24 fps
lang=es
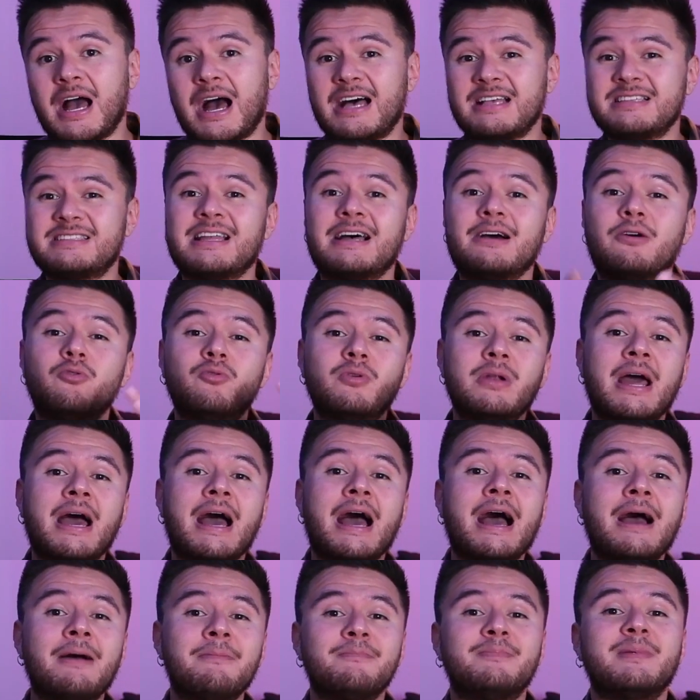hasta una
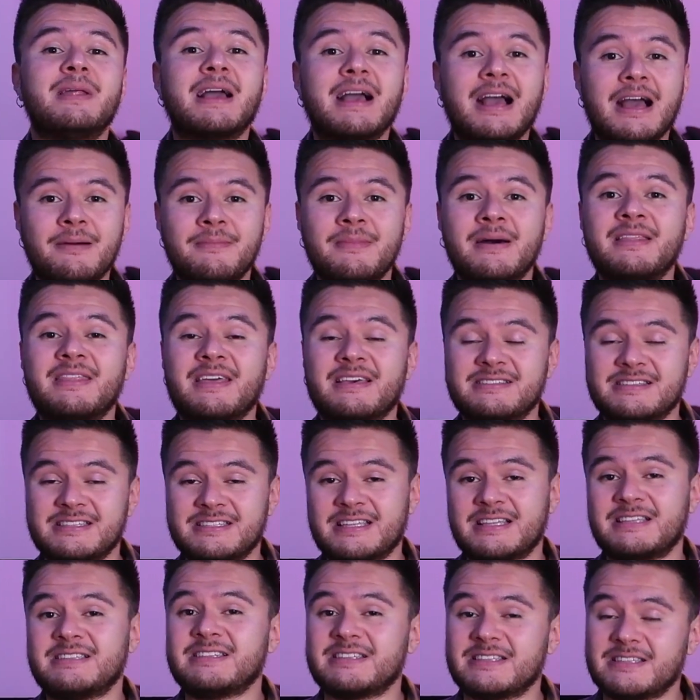amplia gama de
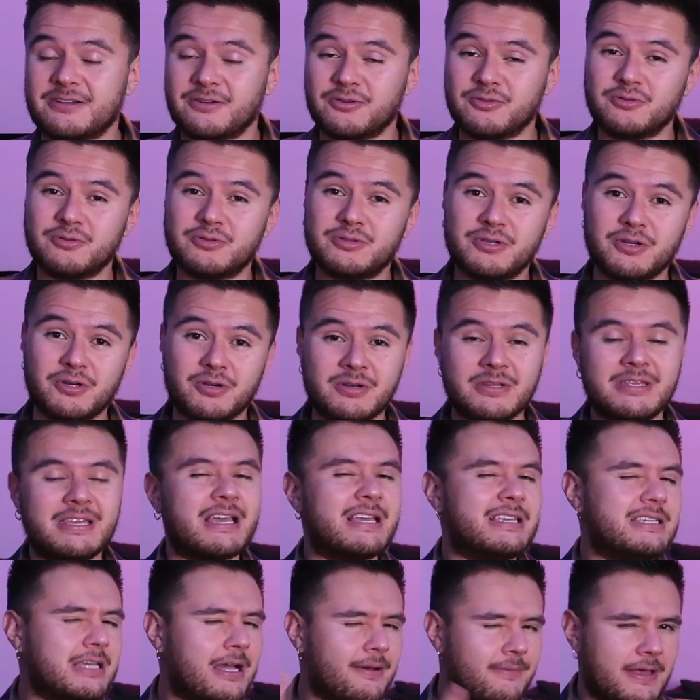asistencias de conducción,
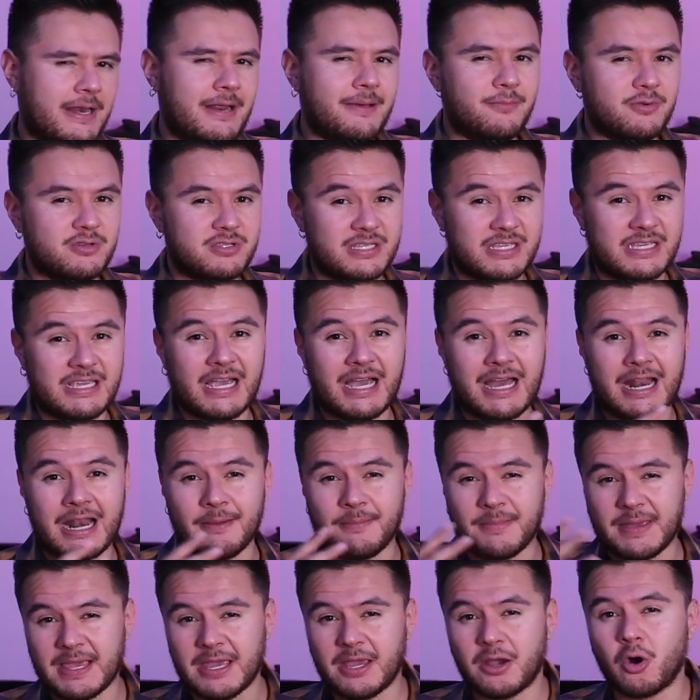que ya veremos si llegan a
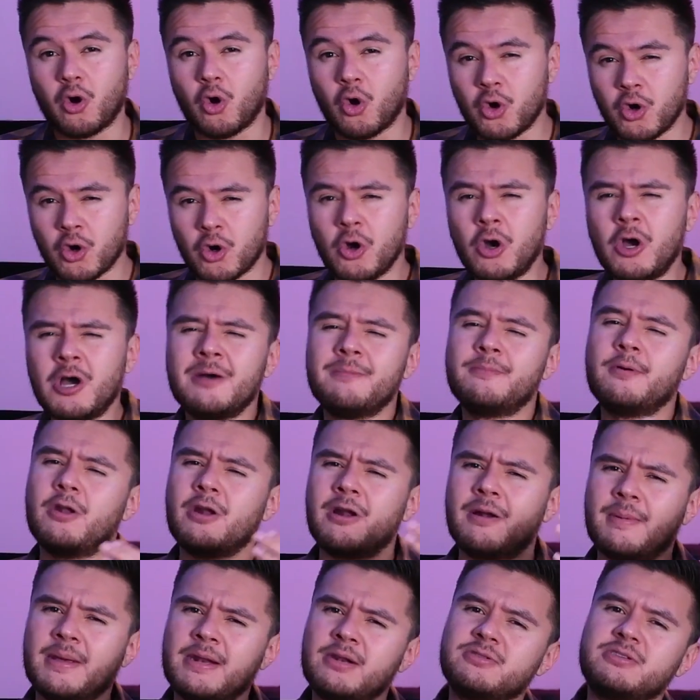México o no, pero
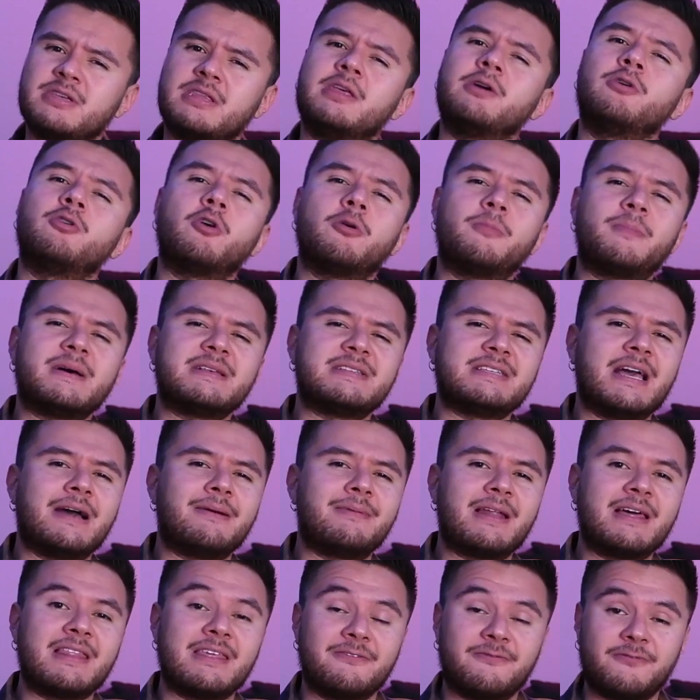al menos en Europa se
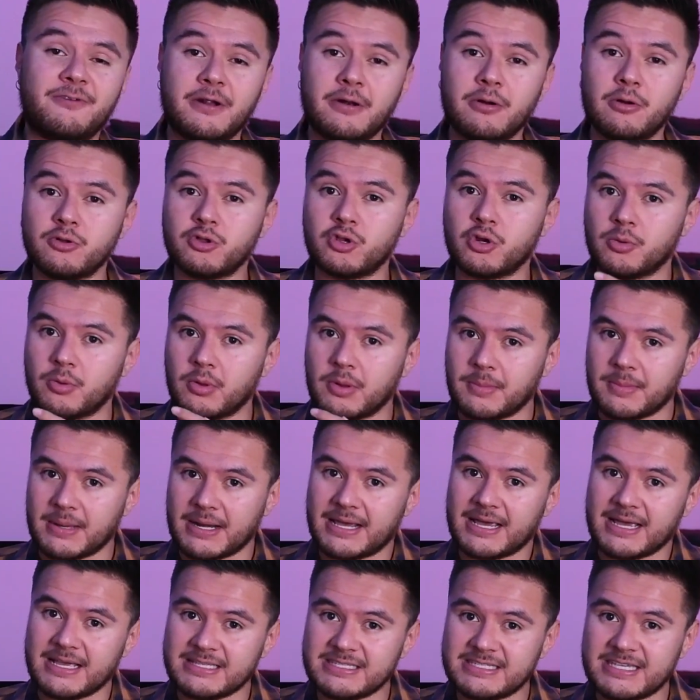habla de freno autónomo de
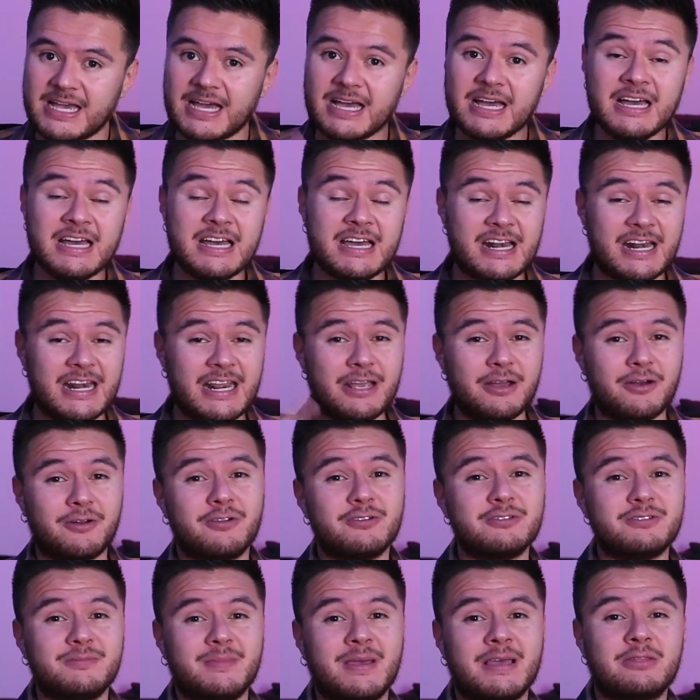emergencia,
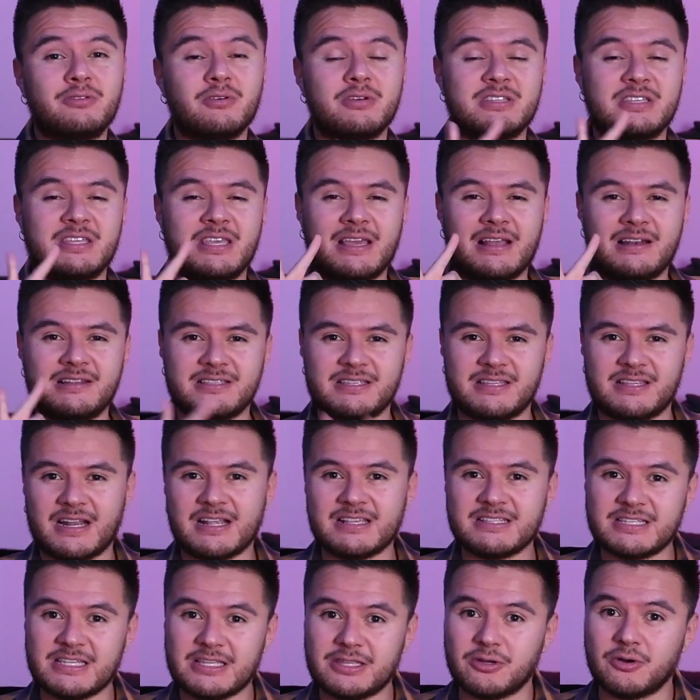reconocimiento de señales de
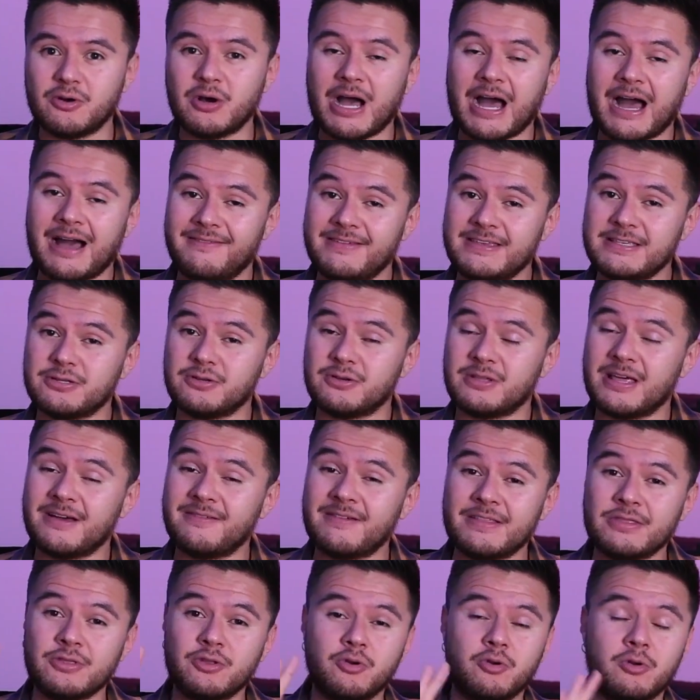tránsito, aviso de
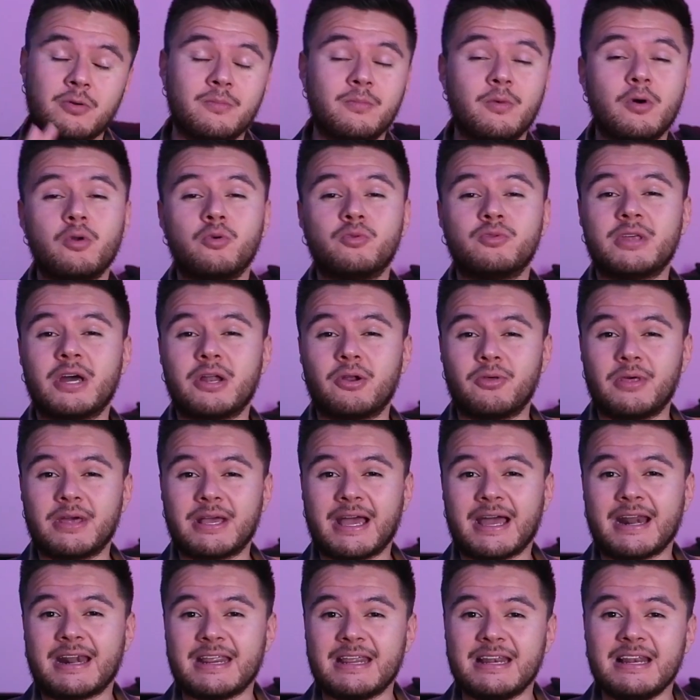abandono involuntario de
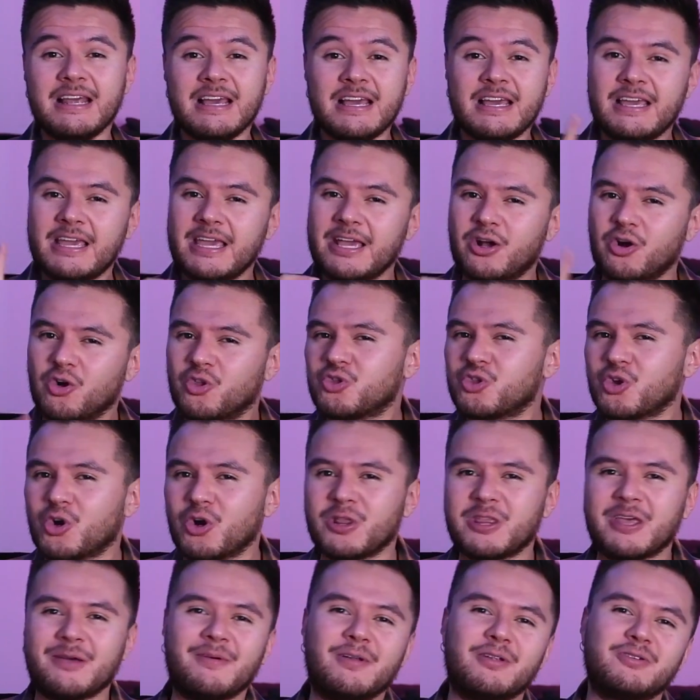carril y control
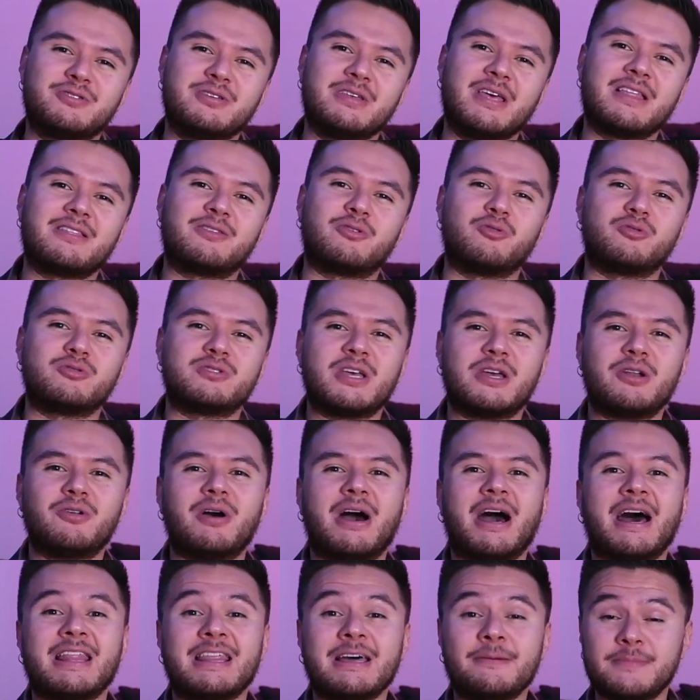de velocidad crucero
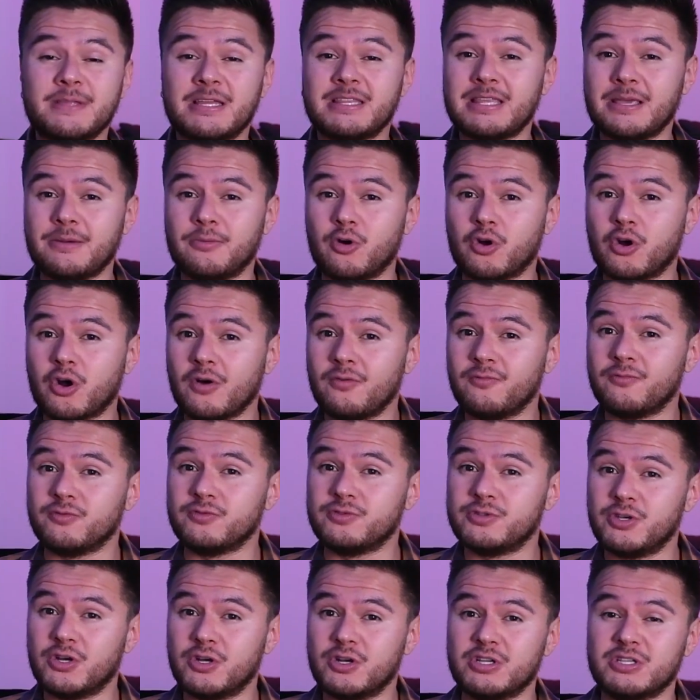adaptativo con
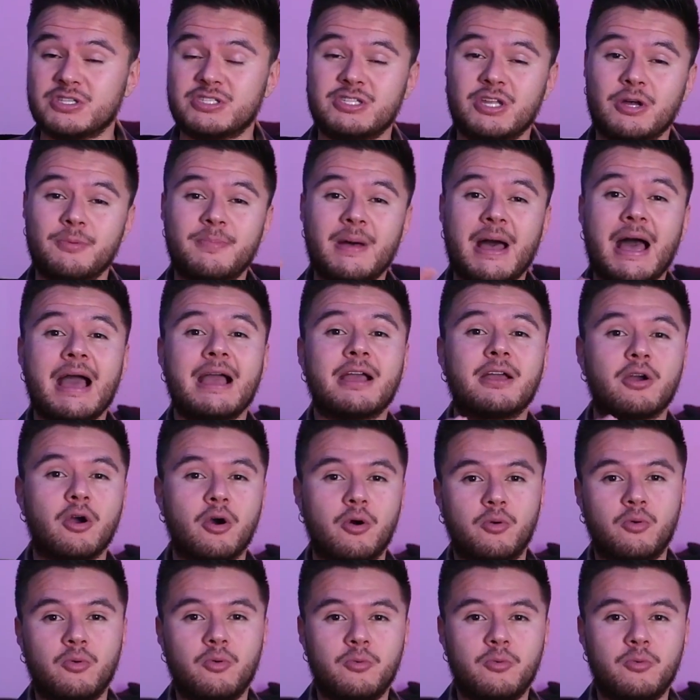función stop and go.